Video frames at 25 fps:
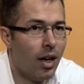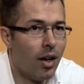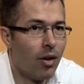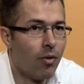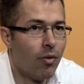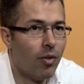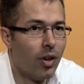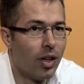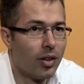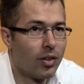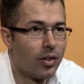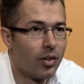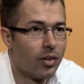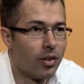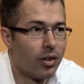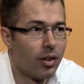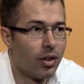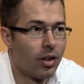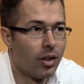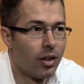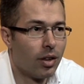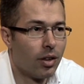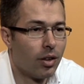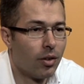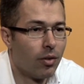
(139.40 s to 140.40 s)
was,
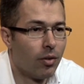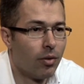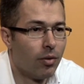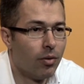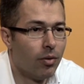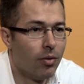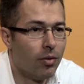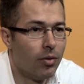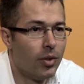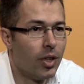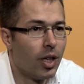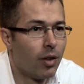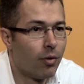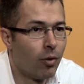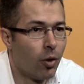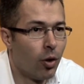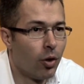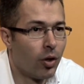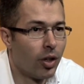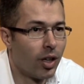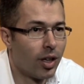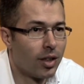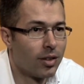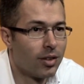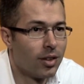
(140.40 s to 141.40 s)
äh, wie
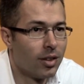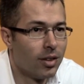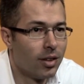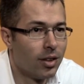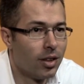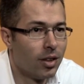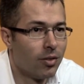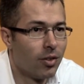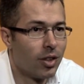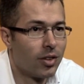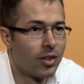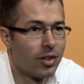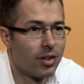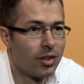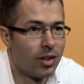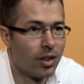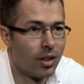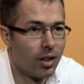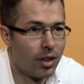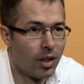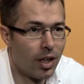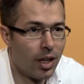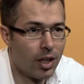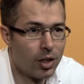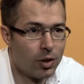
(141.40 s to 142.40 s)
erfolgreich sind die, was ist
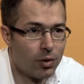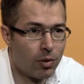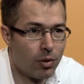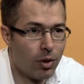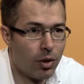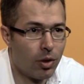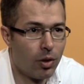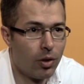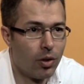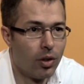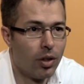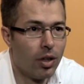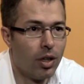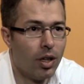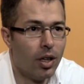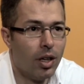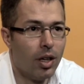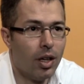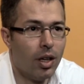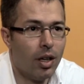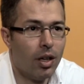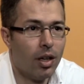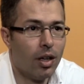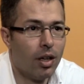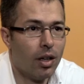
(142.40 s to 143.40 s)
der Cashflow,
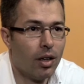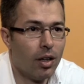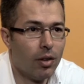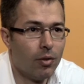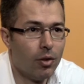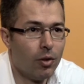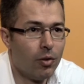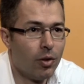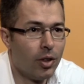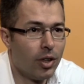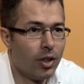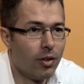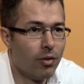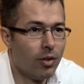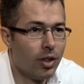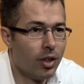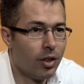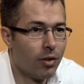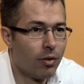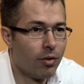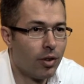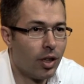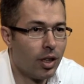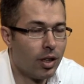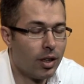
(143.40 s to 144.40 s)
äh, wie viele
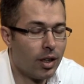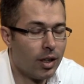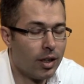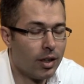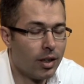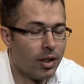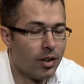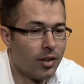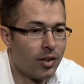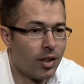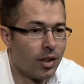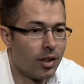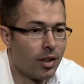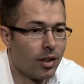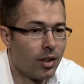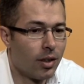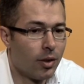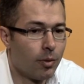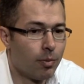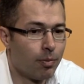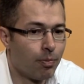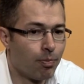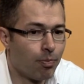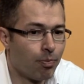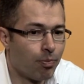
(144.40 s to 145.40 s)
Gewinne fallen an, etc.
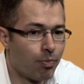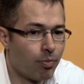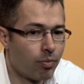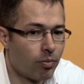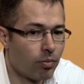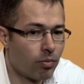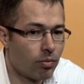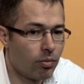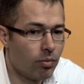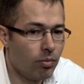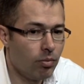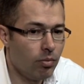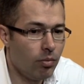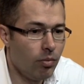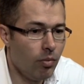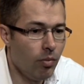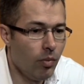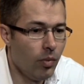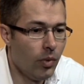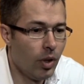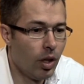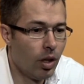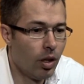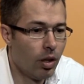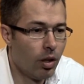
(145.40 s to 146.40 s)

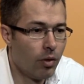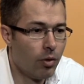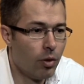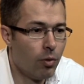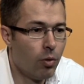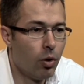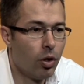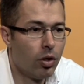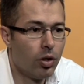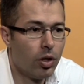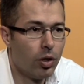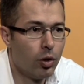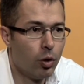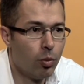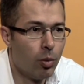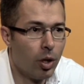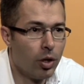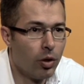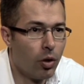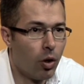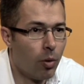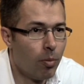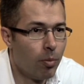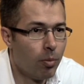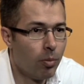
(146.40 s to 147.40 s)
Äh, wir wurden dann
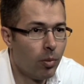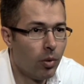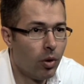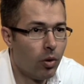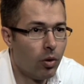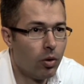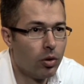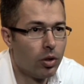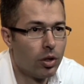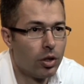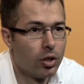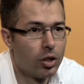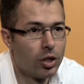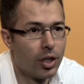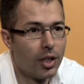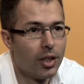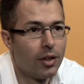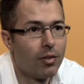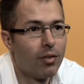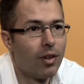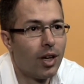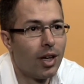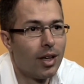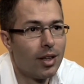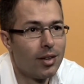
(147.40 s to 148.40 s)
übernommen und dann
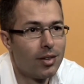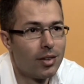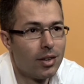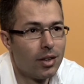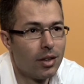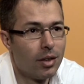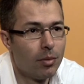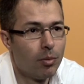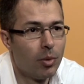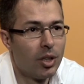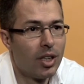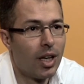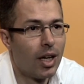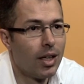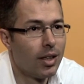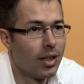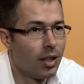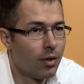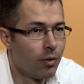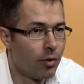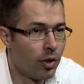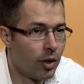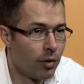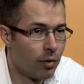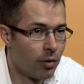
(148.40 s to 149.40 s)
schrittweise mit
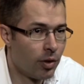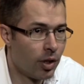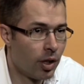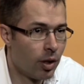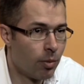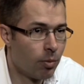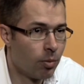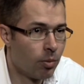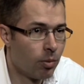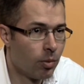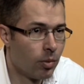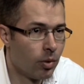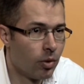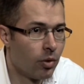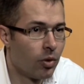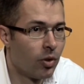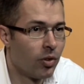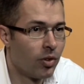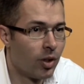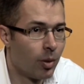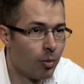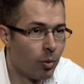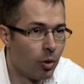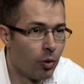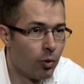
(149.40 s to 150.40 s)
anderen vier Firmen
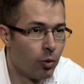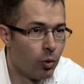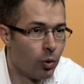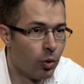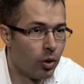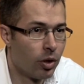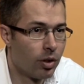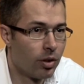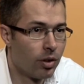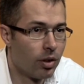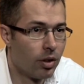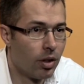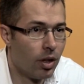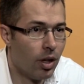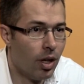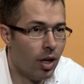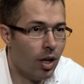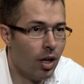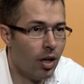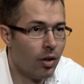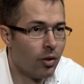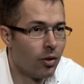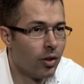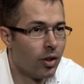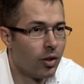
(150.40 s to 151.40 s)
zusammengeführt,
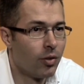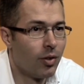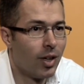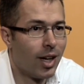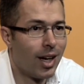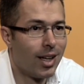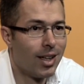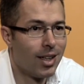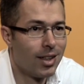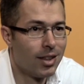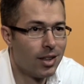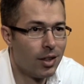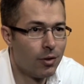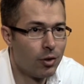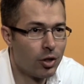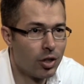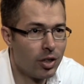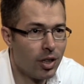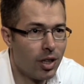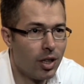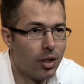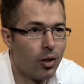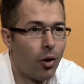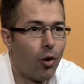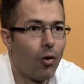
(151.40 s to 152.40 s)
sodass wir relativ
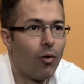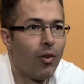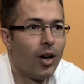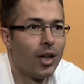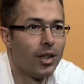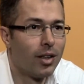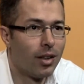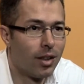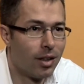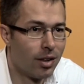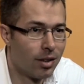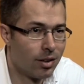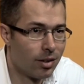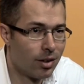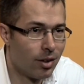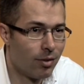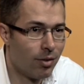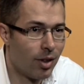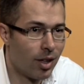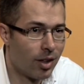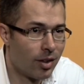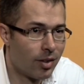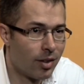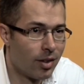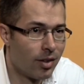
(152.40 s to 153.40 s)
schnell noch weiter
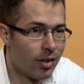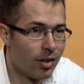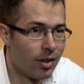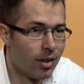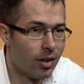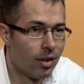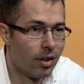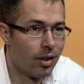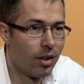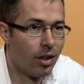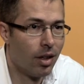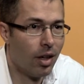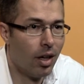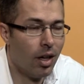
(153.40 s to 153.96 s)
gewachsen sind.